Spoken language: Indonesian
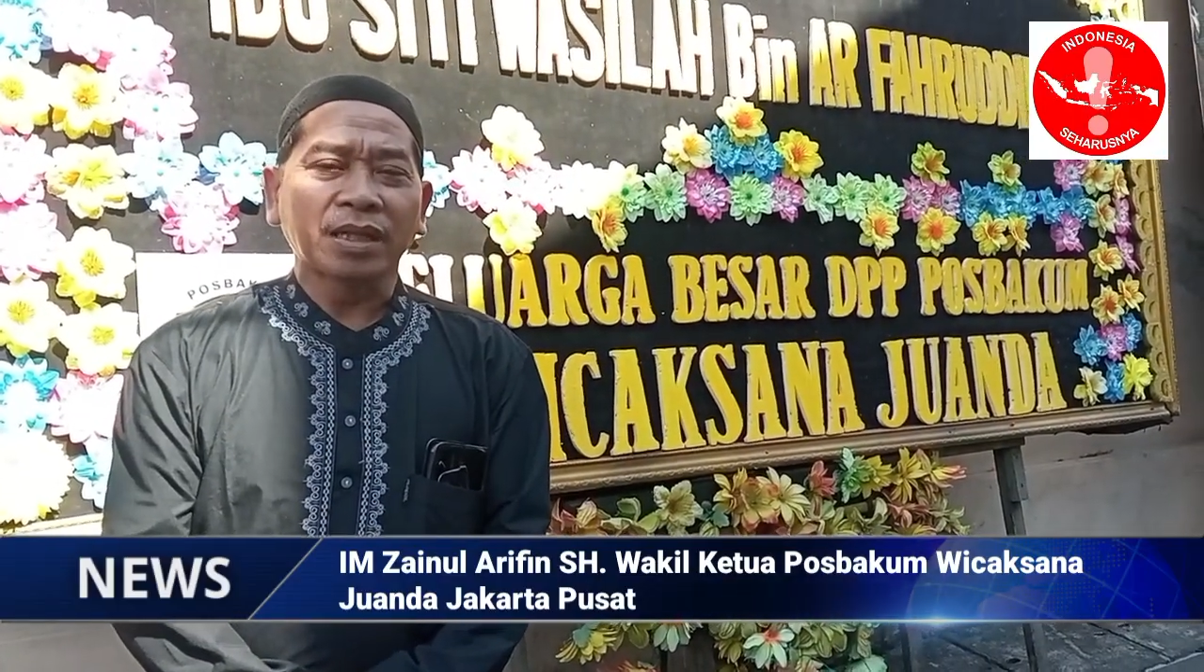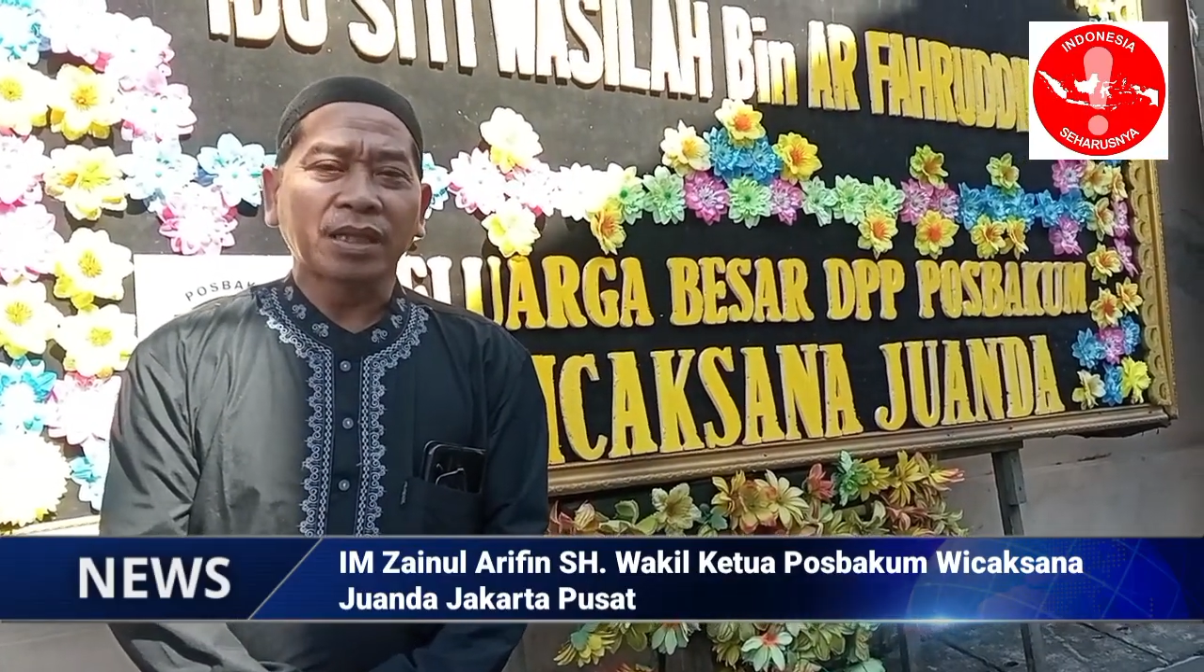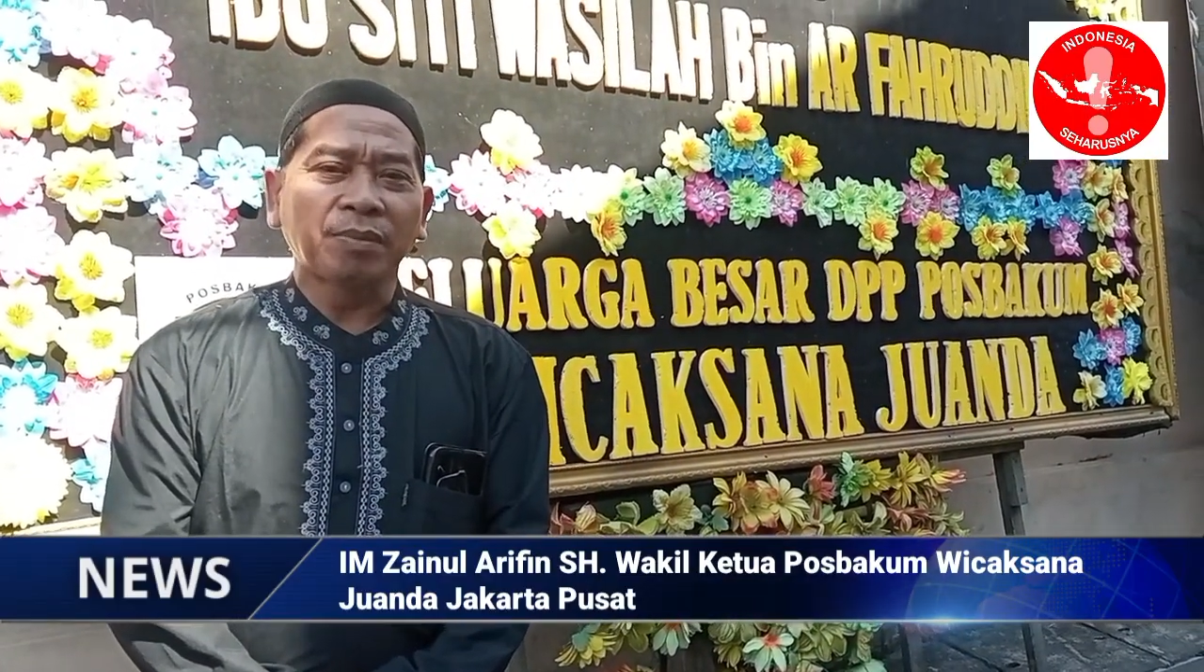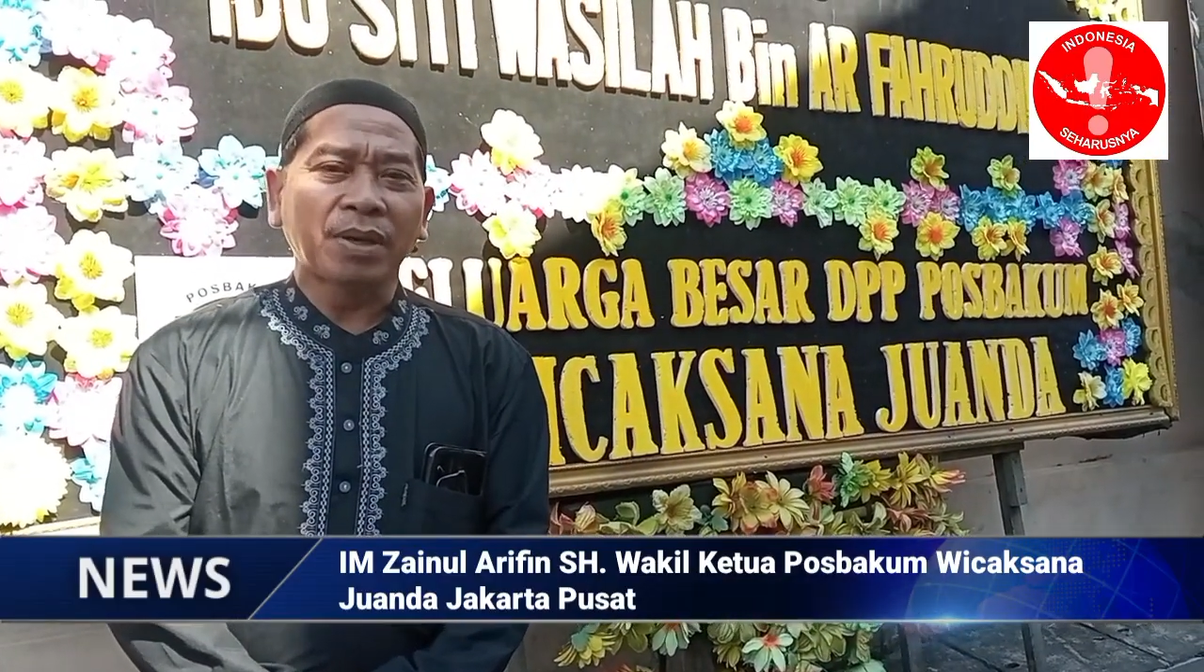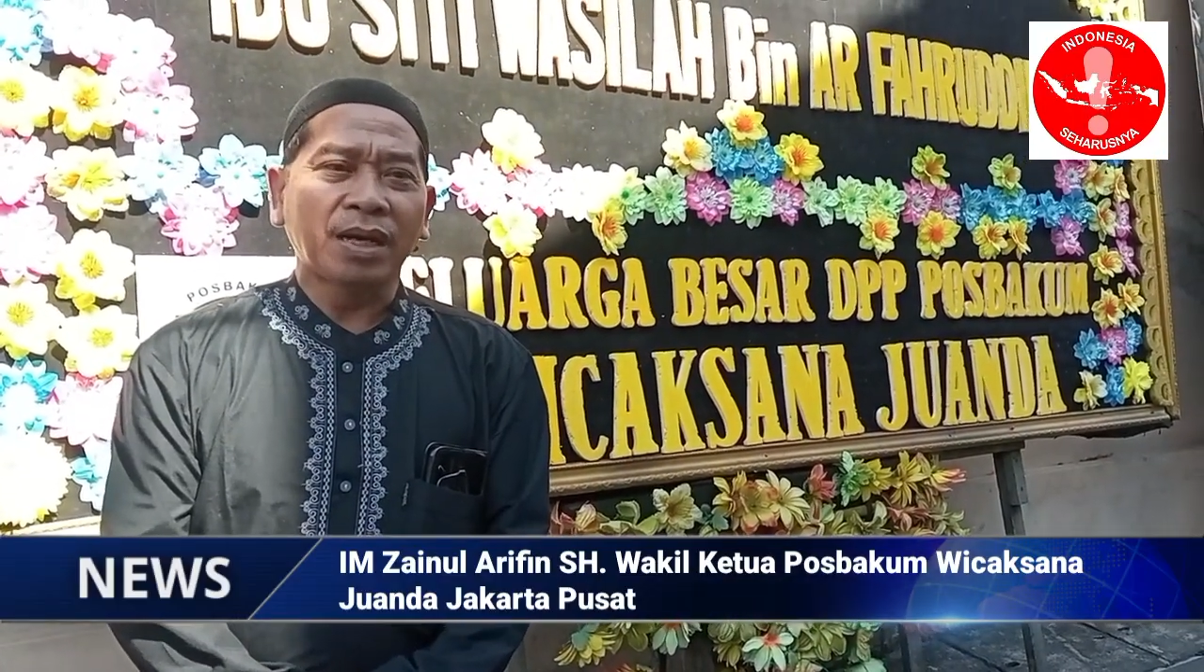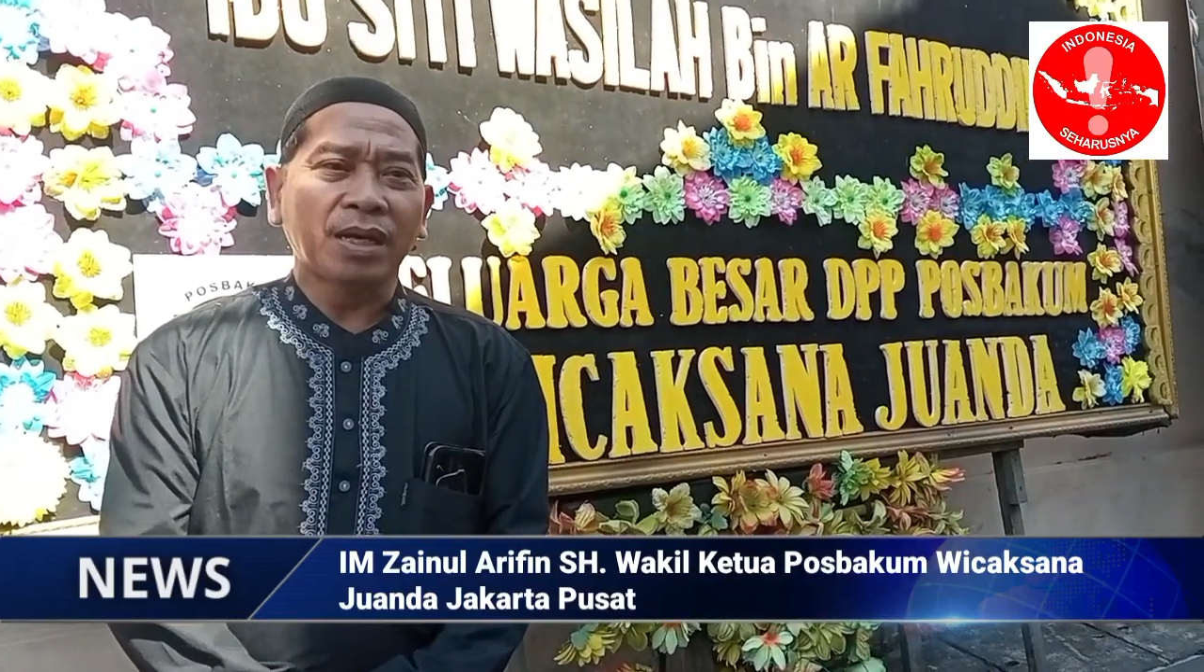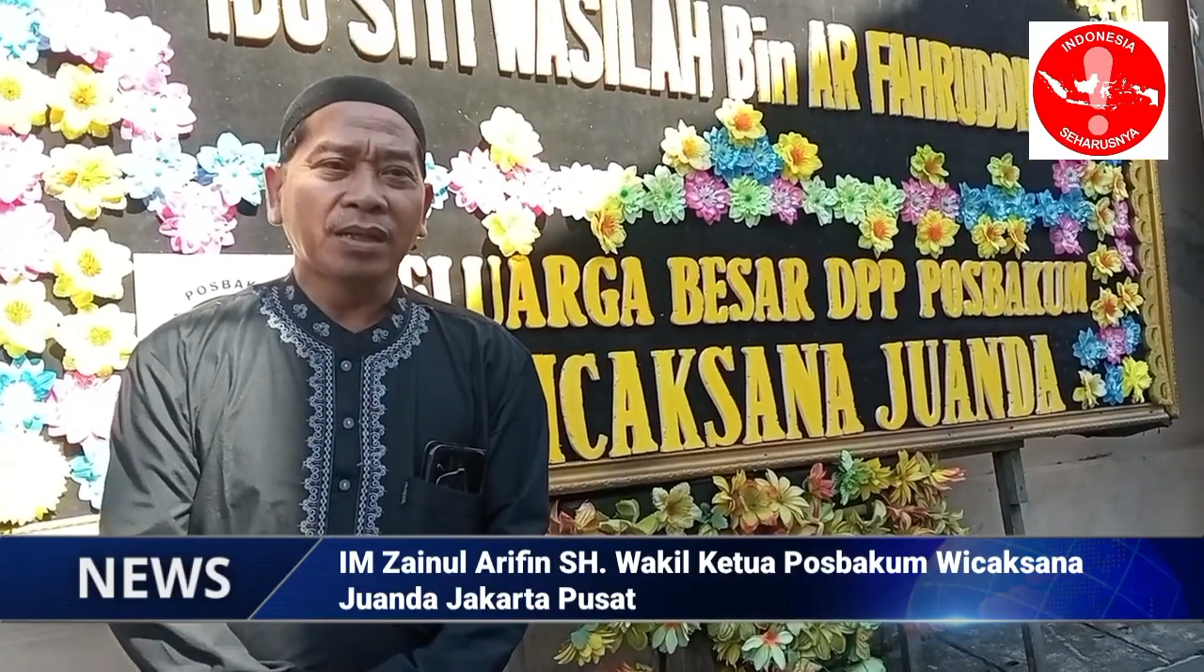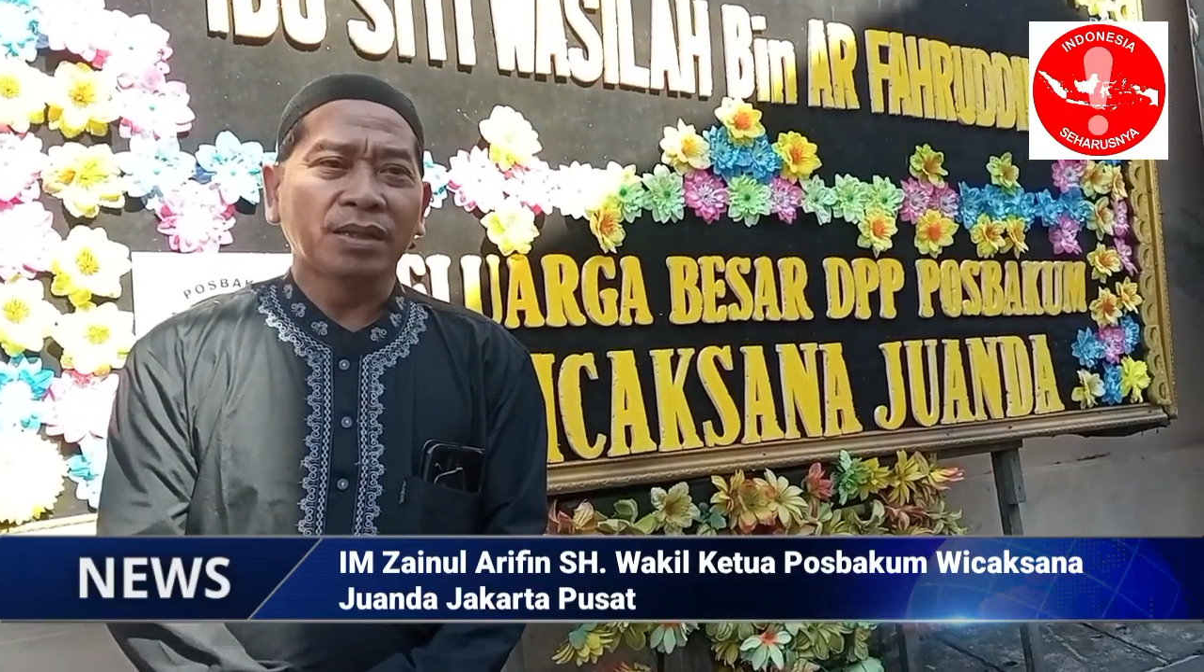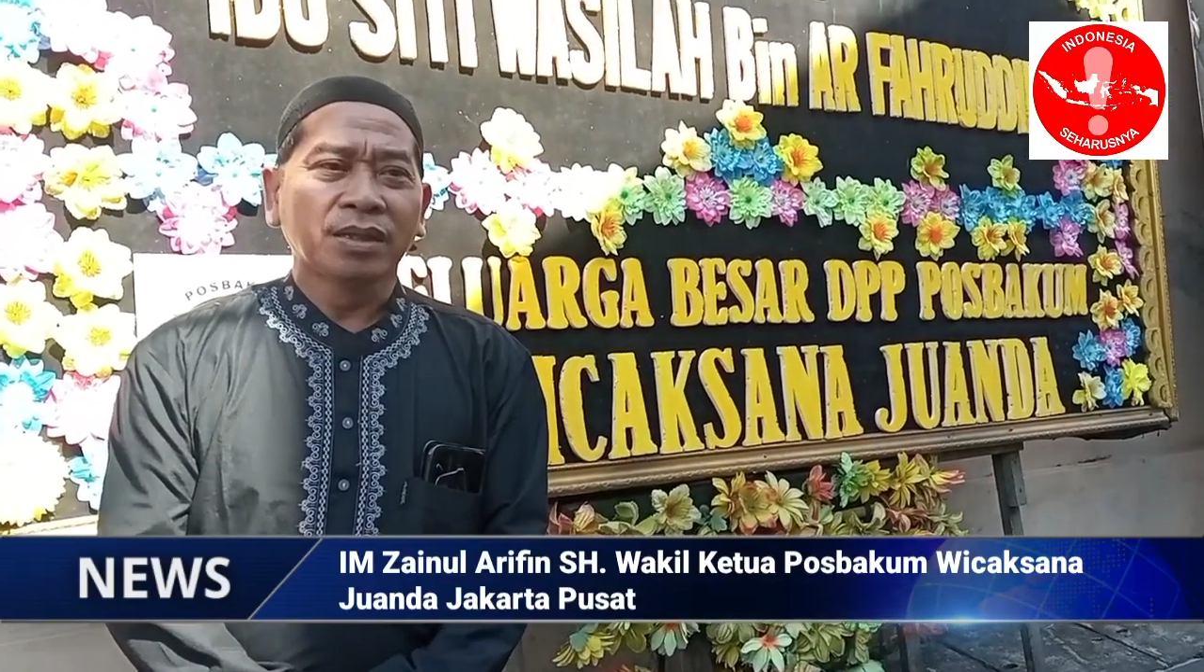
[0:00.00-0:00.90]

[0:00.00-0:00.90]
ketabahan